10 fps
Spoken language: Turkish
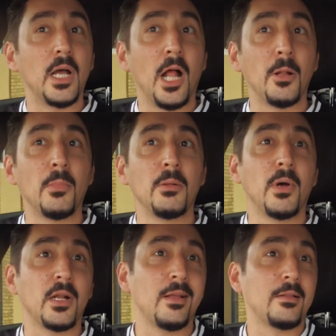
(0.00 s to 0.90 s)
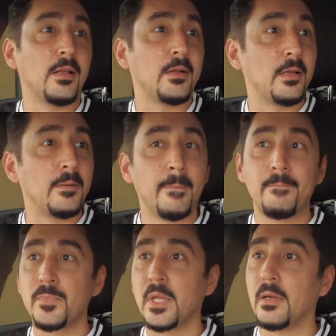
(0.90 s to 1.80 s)
Alman marketlerde
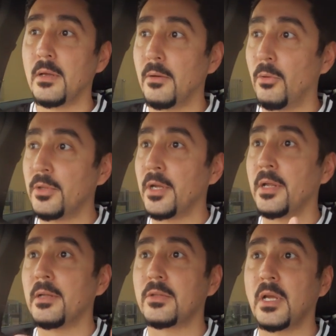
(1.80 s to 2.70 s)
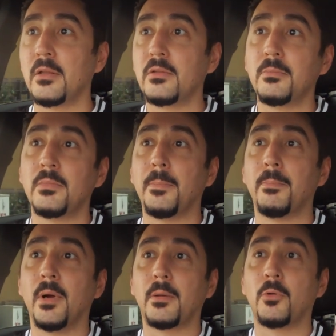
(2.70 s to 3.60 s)
e, onlara tanıtım
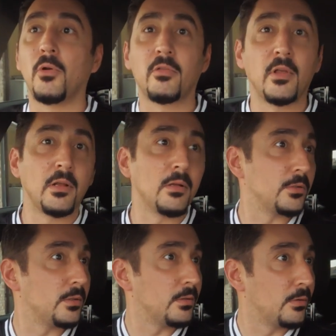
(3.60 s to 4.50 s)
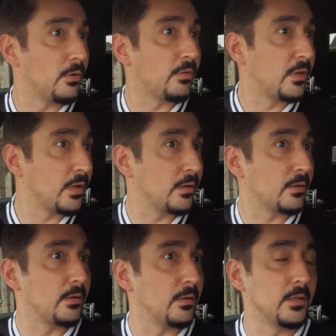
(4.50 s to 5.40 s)
yapmak, gösteri gösteri
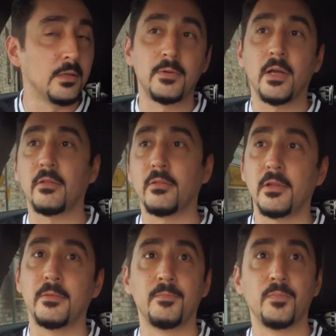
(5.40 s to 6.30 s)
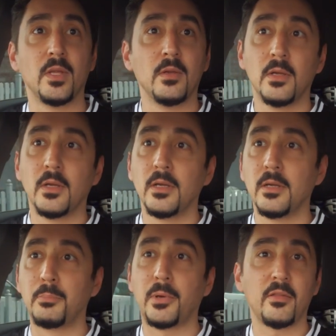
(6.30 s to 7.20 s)
e, bir hastasıyım e,
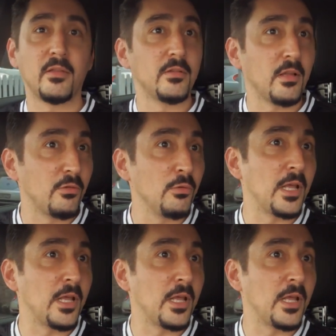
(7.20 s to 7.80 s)
prezentasyon